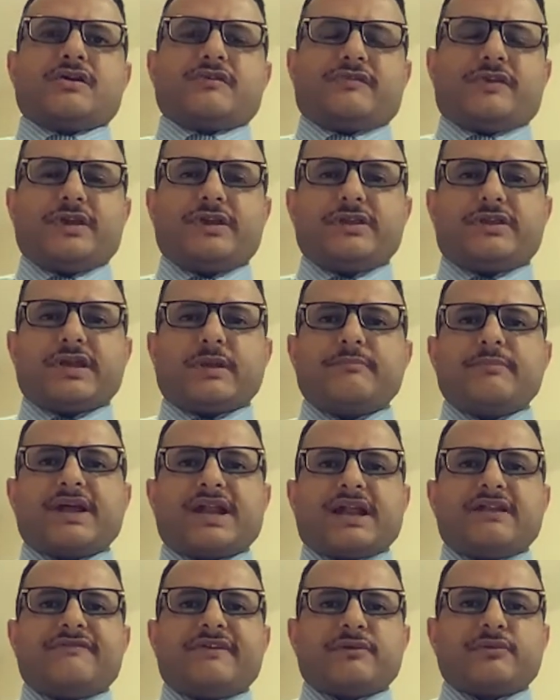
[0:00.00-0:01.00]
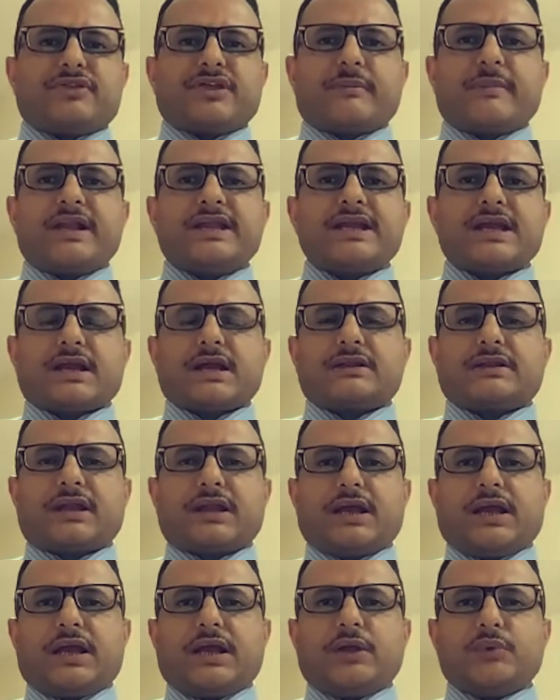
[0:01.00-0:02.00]
في ديسمبر 2008 قتل
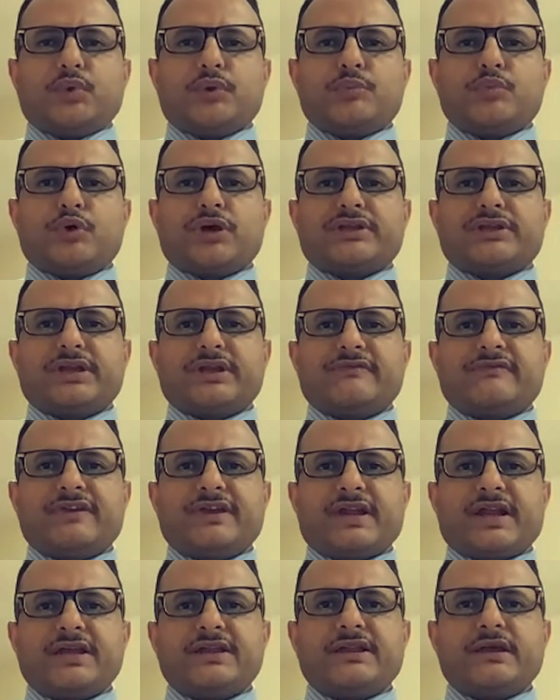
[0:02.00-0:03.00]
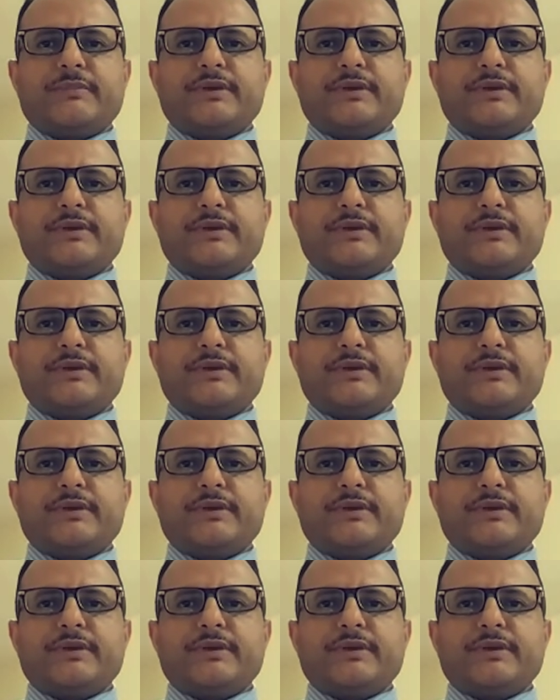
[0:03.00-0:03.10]
أحد المواطنين في ريدة